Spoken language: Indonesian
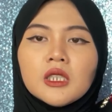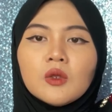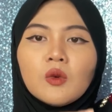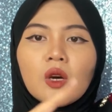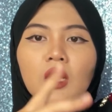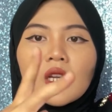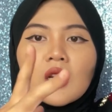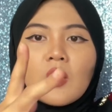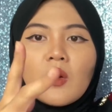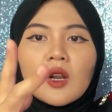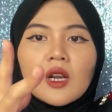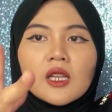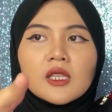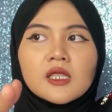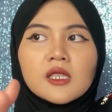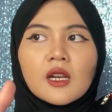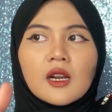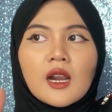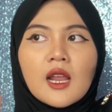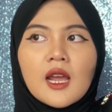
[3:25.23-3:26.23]
warna-warna
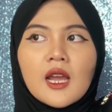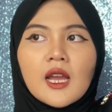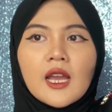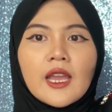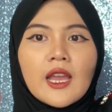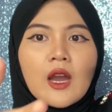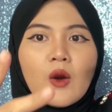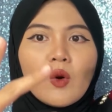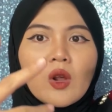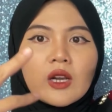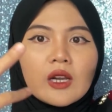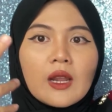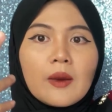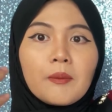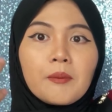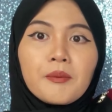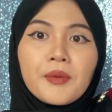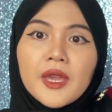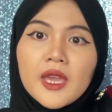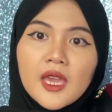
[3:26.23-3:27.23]
cerah kayak
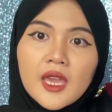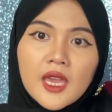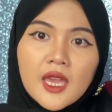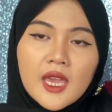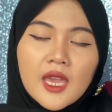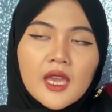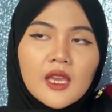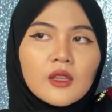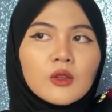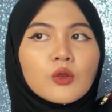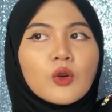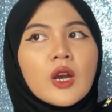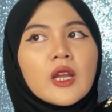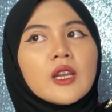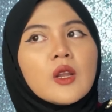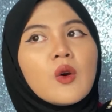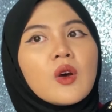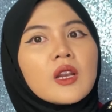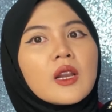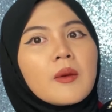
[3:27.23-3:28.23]
warna pink tuh
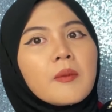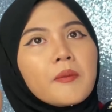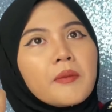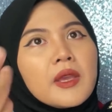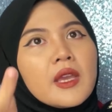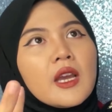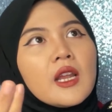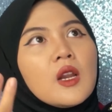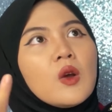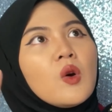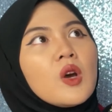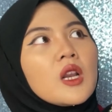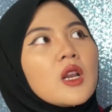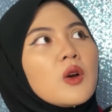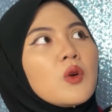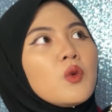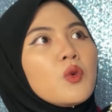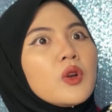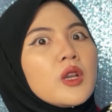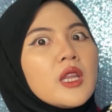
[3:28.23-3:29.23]
ada warna pink ada warna
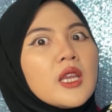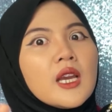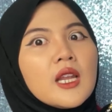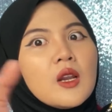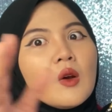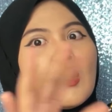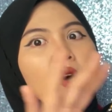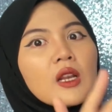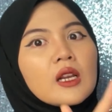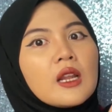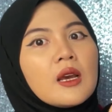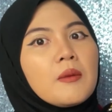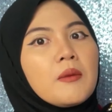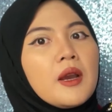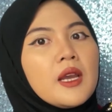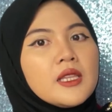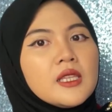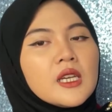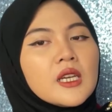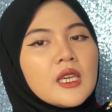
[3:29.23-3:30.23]
kuning ada warna
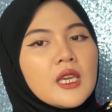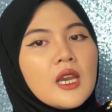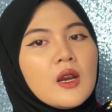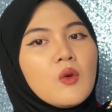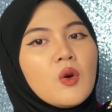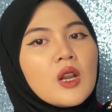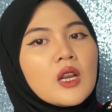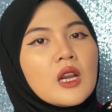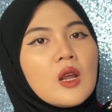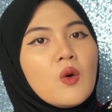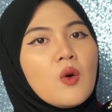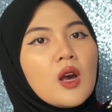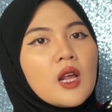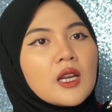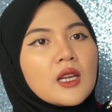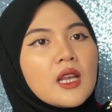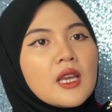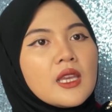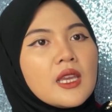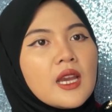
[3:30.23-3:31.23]
banyak ya
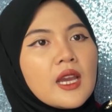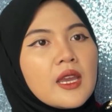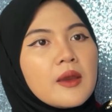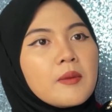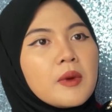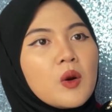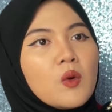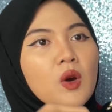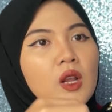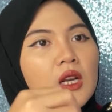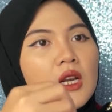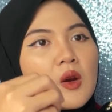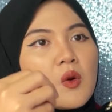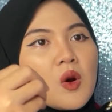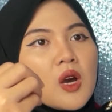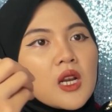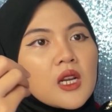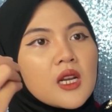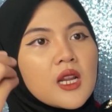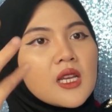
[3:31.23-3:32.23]
warna-warna yang emang
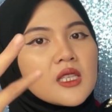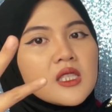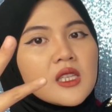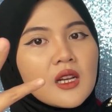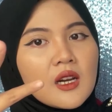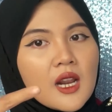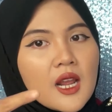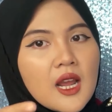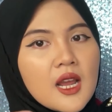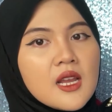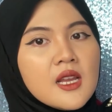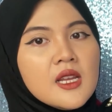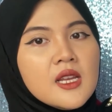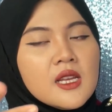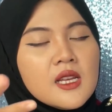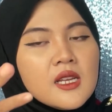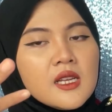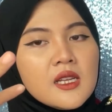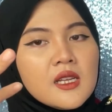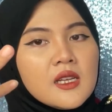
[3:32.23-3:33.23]
warna-warna cerah
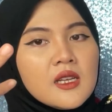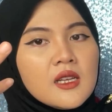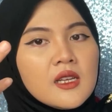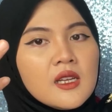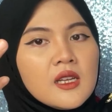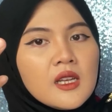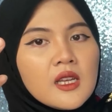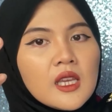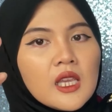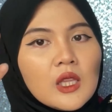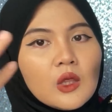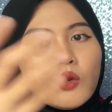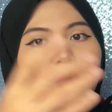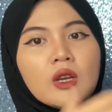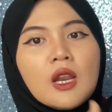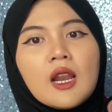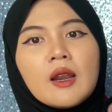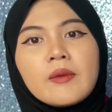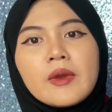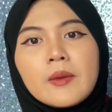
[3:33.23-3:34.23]
itu
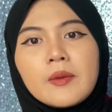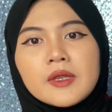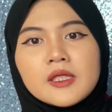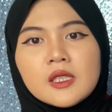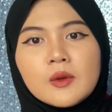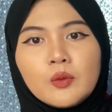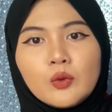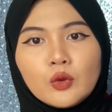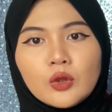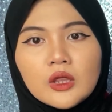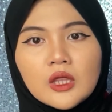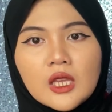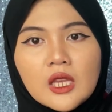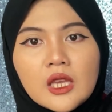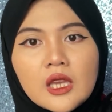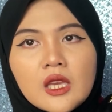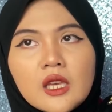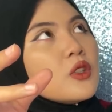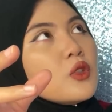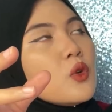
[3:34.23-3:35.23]
dalamnya pasti
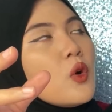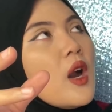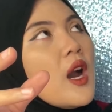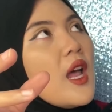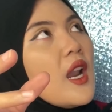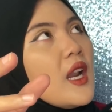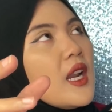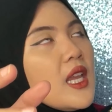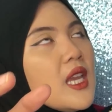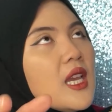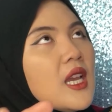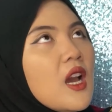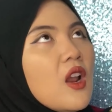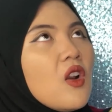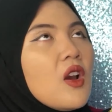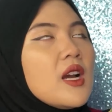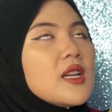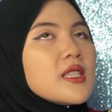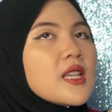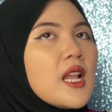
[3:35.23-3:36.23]
putih kecuali
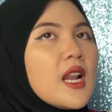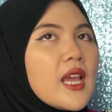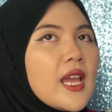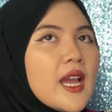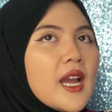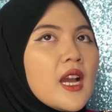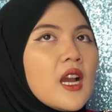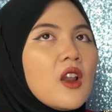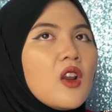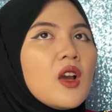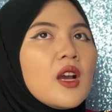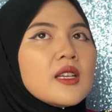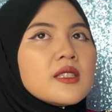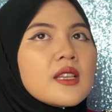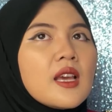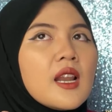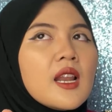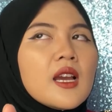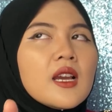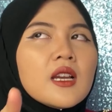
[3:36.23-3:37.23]
kalau nggak salah ya kalau nggak
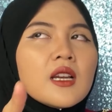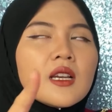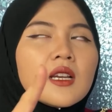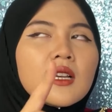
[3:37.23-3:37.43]
salah